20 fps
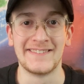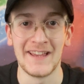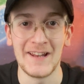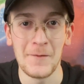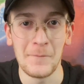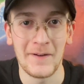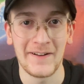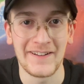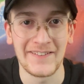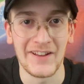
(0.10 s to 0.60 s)

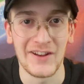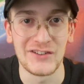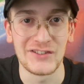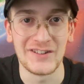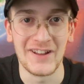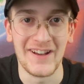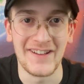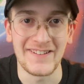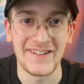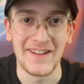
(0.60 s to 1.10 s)
Selam
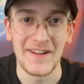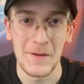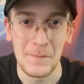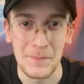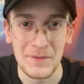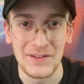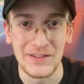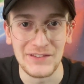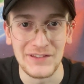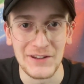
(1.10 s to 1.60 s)
arkadaşlar,
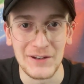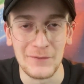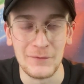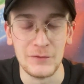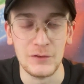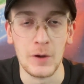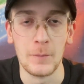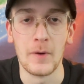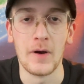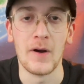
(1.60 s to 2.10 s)
hepiniz
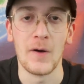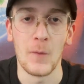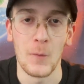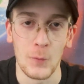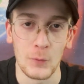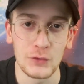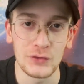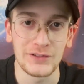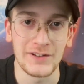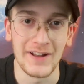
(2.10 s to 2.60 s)
yeni videoma
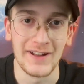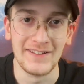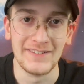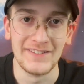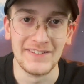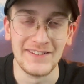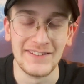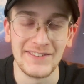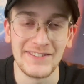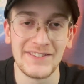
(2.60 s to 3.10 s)
hoş
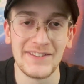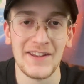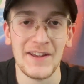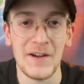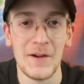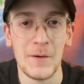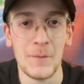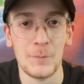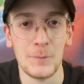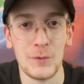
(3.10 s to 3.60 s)
geldiniz.
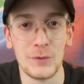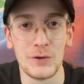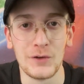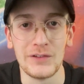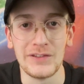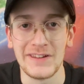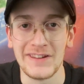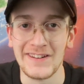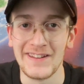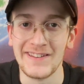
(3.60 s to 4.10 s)

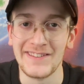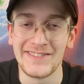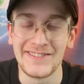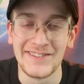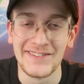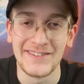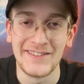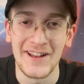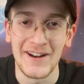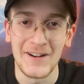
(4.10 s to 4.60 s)
Bugün yine
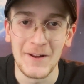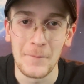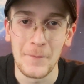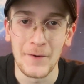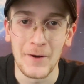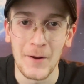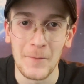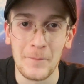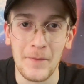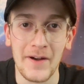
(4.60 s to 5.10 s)

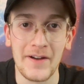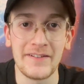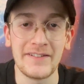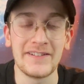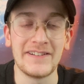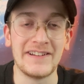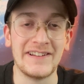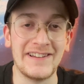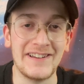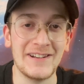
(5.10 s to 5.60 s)
sizlerle
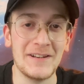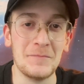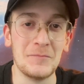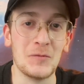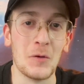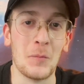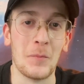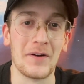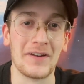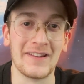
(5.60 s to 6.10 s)
beraber
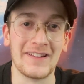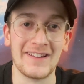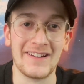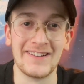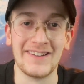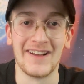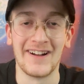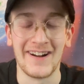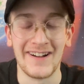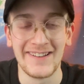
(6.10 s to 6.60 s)
kripto
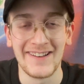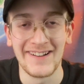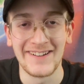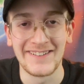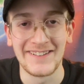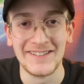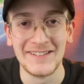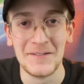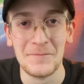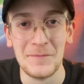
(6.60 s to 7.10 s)
paralarla
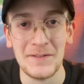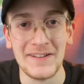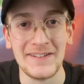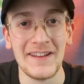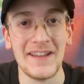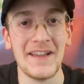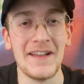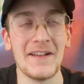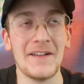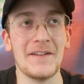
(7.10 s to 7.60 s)
alakalı
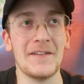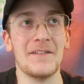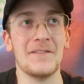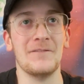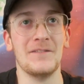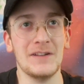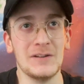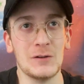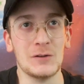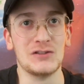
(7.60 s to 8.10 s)
bir
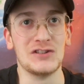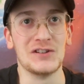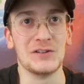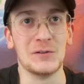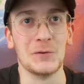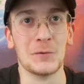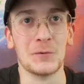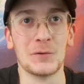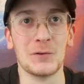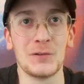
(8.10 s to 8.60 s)
video
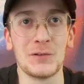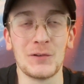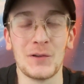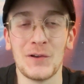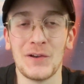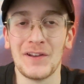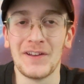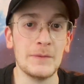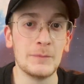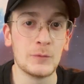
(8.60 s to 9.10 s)

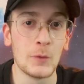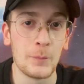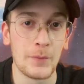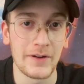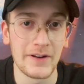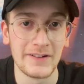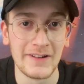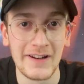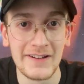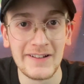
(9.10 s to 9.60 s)
çekiyoruz. Kripto
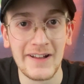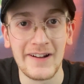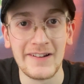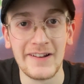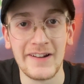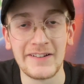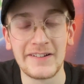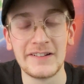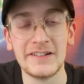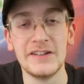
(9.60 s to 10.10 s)
paralarla
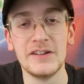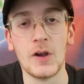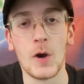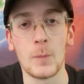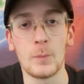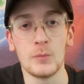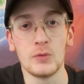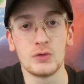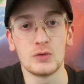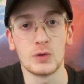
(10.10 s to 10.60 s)
alakalı
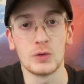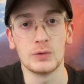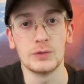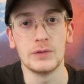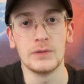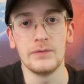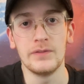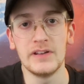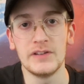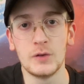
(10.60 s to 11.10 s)
yapmış
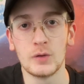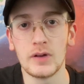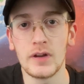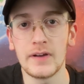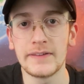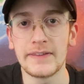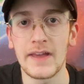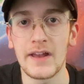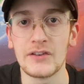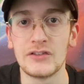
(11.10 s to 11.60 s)
olduğum
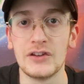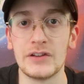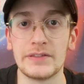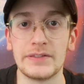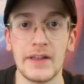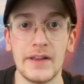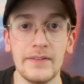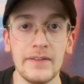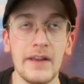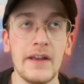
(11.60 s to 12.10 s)
videolar
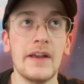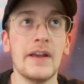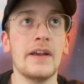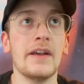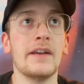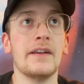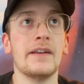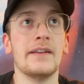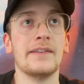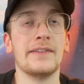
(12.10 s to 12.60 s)
gerçekten
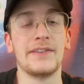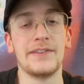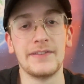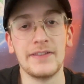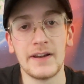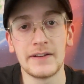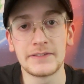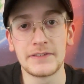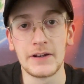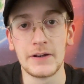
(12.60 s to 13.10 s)

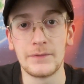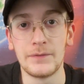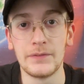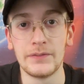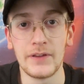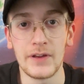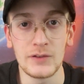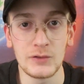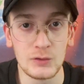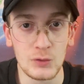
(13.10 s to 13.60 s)
sizler
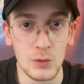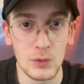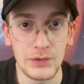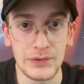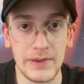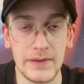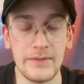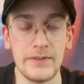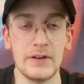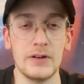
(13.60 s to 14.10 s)
tarafından
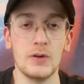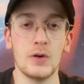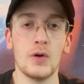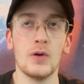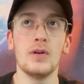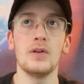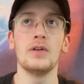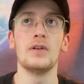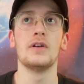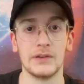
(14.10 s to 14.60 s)
çok
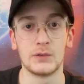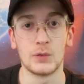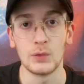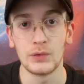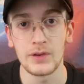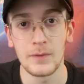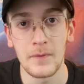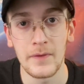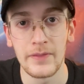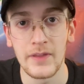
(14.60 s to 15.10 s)
seviliyor ve
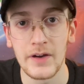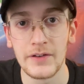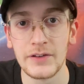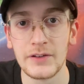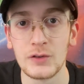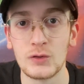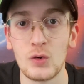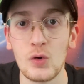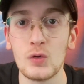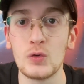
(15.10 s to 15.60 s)
son
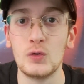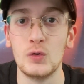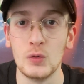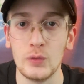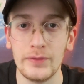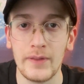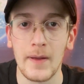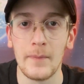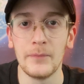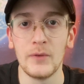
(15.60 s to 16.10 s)
zamanlarda da çok
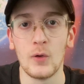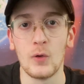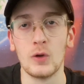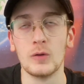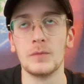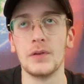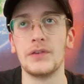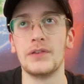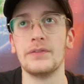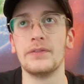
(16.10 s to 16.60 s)
gündemde
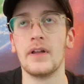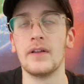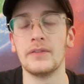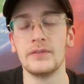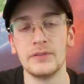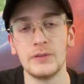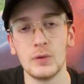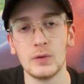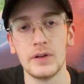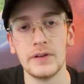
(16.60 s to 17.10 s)

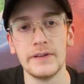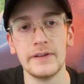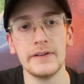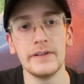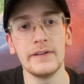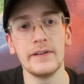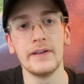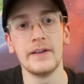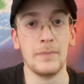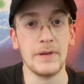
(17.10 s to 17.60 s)
olmasından
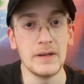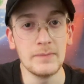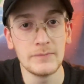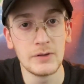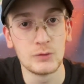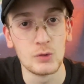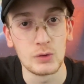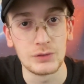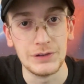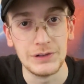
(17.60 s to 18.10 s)
dolayı benim
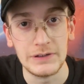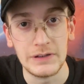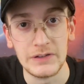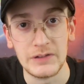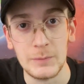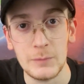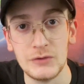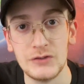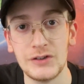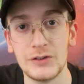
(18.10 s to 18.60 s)
de çok
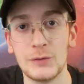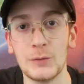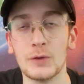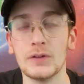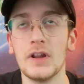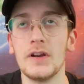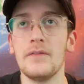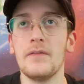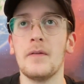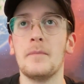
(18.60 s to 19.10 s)
dikkatimi
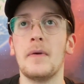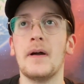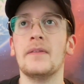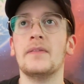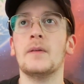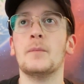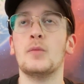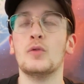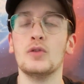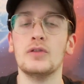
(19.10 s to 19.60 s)
çekiyorlar ve
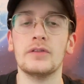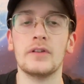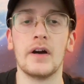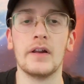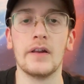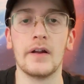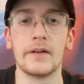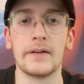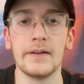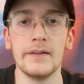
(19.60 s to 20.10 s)
ben de bununla
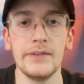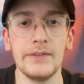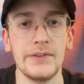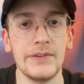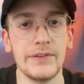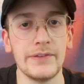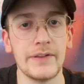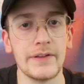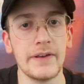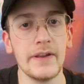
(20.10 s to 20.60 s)
alakalı
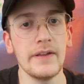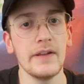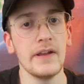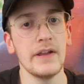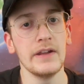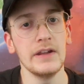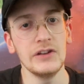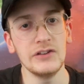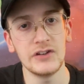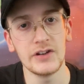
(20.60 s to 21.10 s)
sizlere
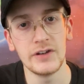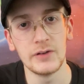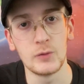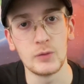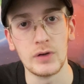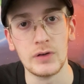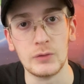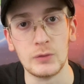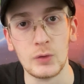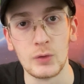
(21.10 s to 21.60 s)

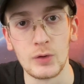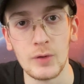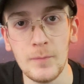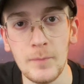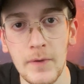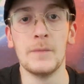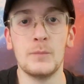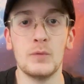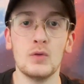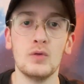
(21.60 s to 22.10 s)
içerik
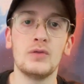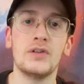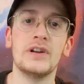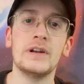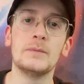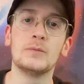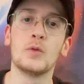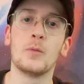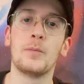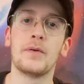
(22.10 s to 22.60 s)
üretiyorum ve bu
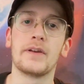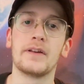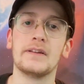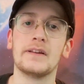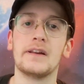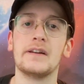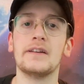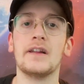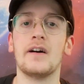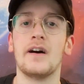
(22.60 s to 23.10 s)
kripto
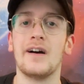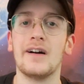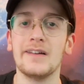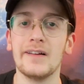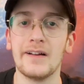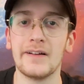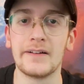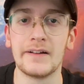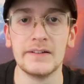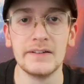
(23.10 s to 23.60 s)
paralarla
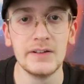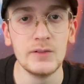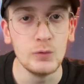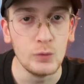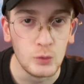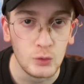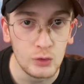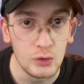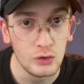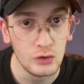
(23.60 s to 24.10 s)

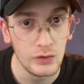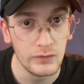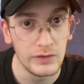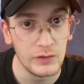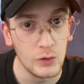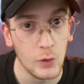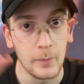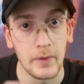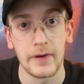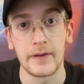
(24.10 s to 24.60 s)
alakalı 3.
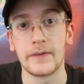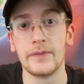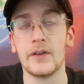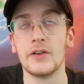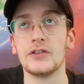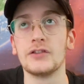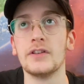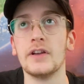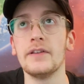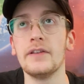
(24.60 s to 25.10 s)
videom
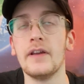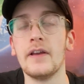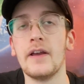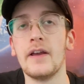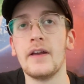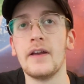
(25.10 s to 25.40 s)
arkadaşlar.